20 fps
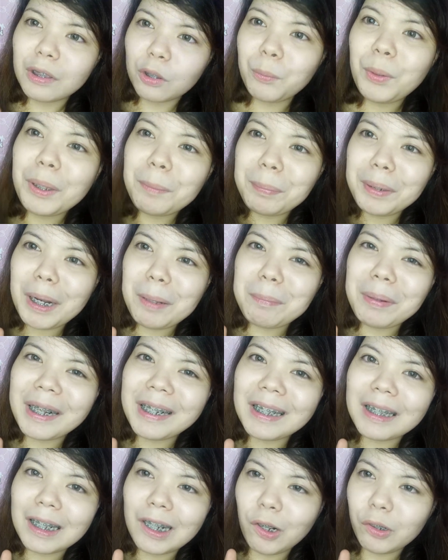tuwing
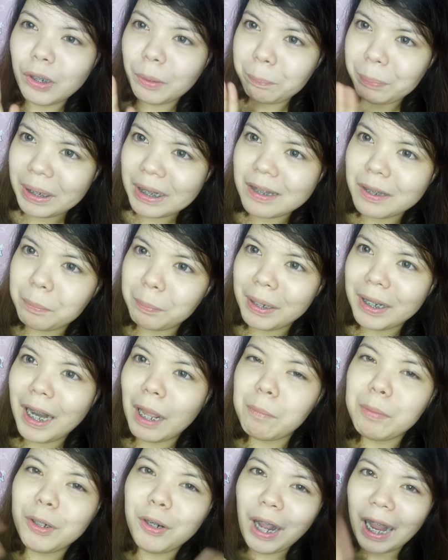pinapagalitan ako ng principal
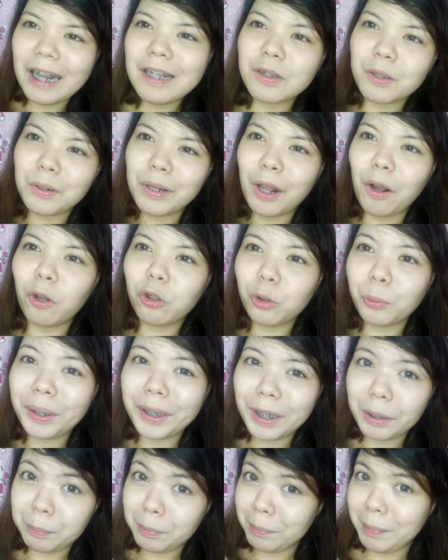namin nung high school ako,
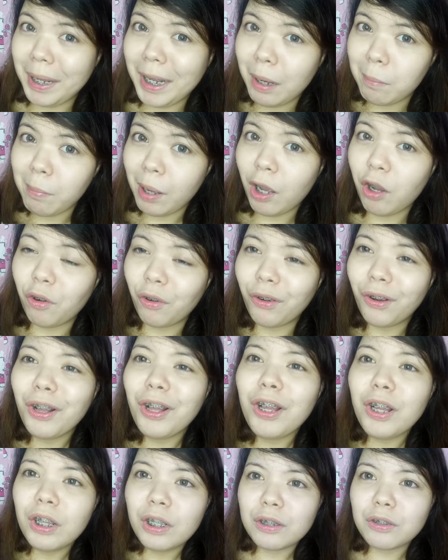tuwing nag-makeup ako.
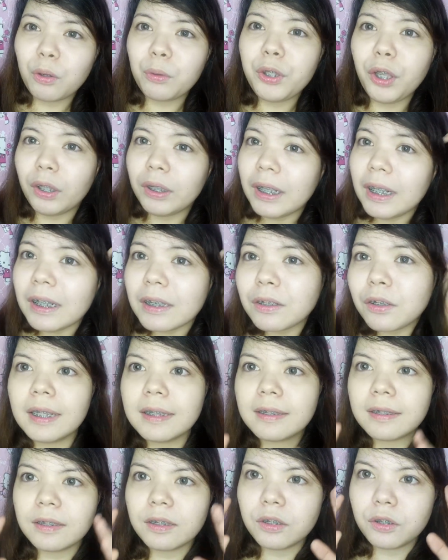So, yeah,
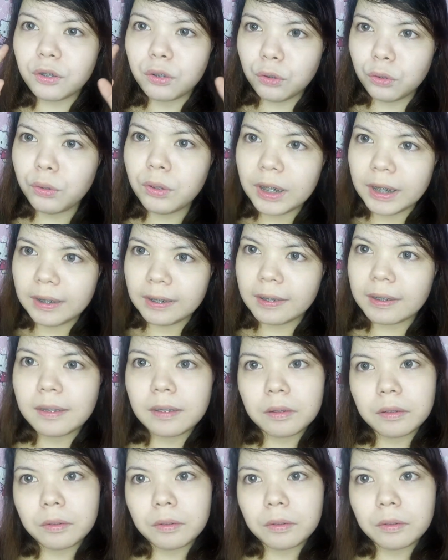let's do this!